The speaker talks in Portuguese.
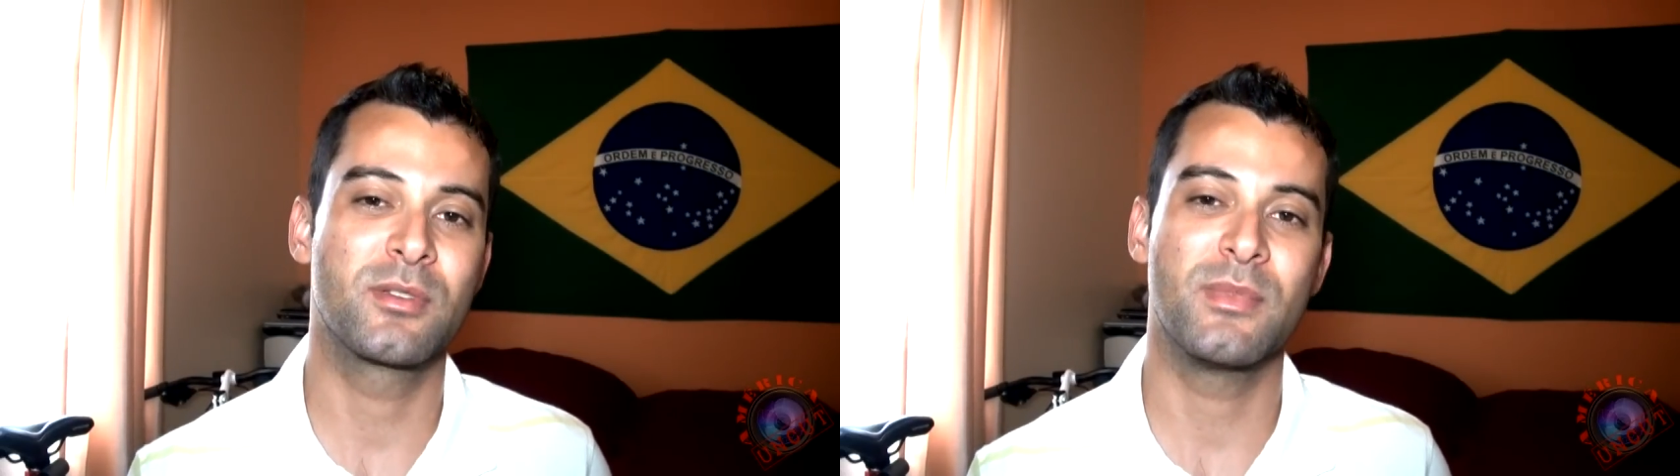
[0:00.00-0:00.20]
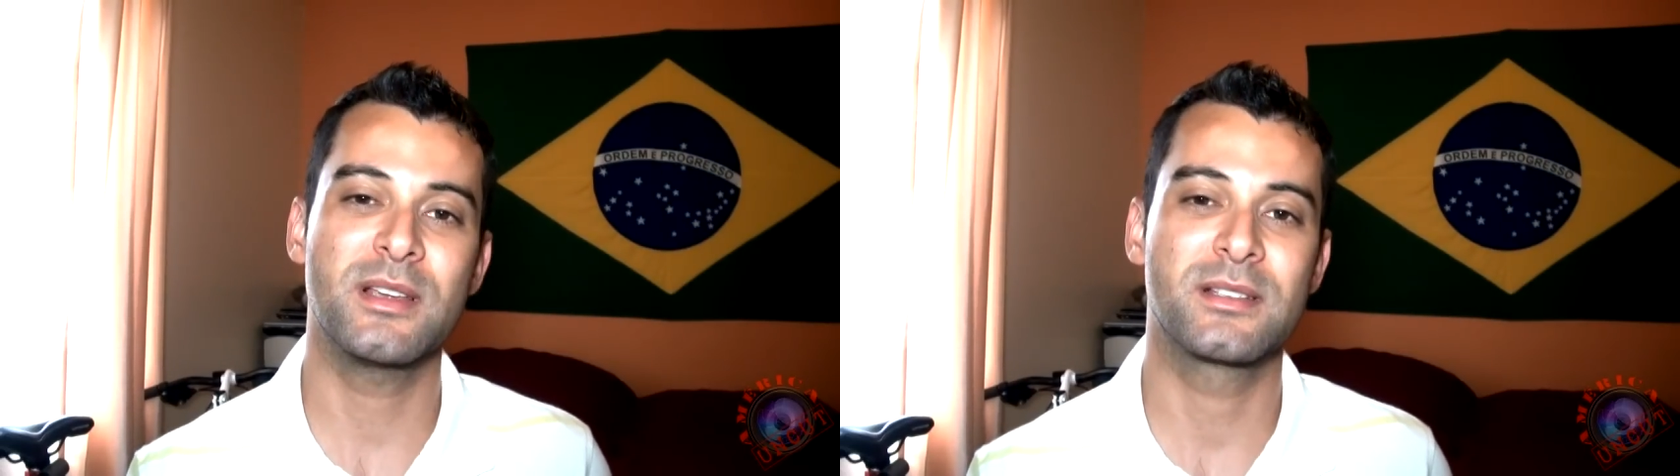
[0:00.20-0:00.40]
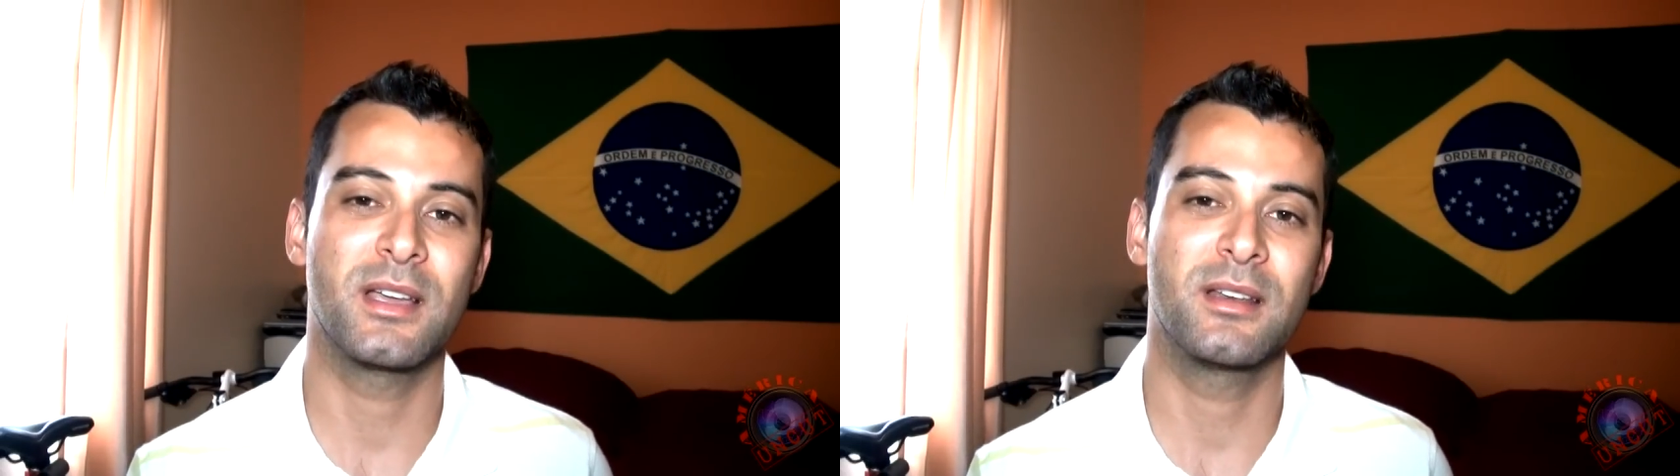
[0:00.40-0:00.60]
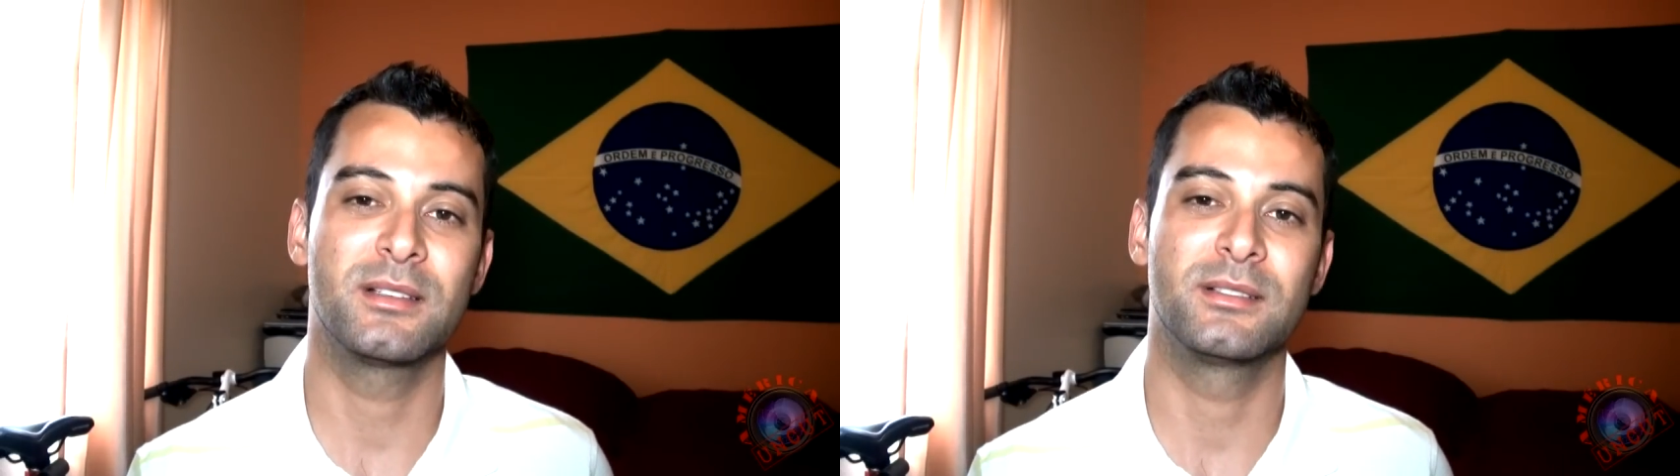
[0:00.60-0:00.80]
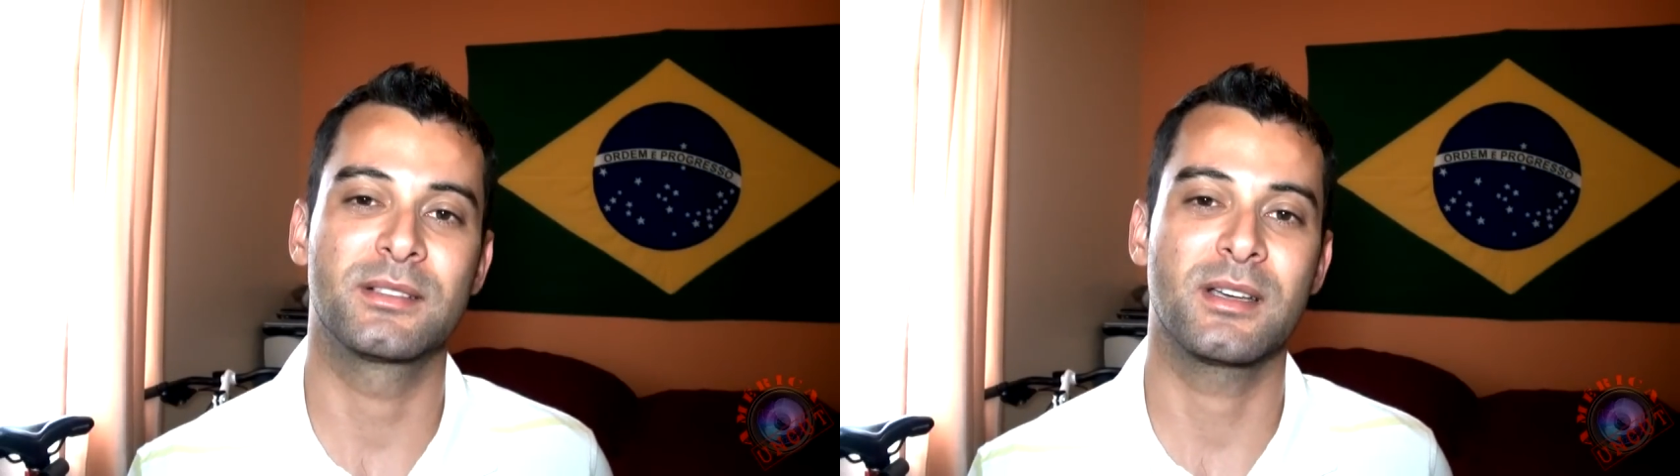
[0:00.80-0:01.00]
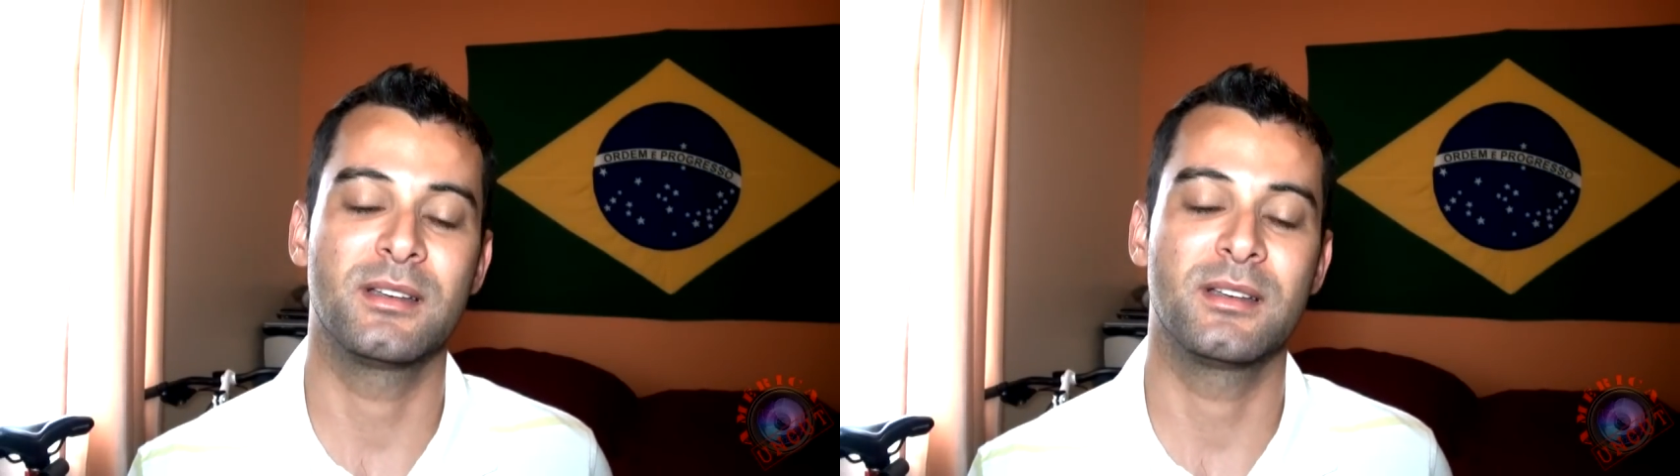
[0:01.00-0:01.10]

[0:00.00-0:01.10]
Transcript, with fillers: o que mais dá nesses,